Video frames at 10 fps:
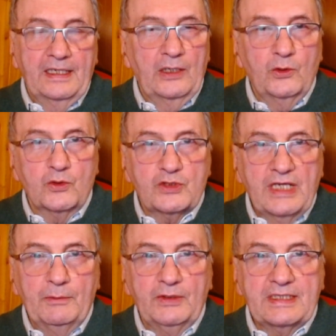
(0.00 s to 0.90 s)
che noi
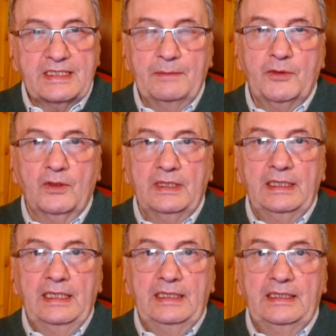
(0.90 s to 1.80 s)
usiamo ad esempio,
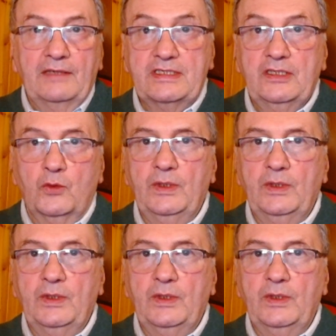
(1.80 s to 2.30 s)
dà fastidio.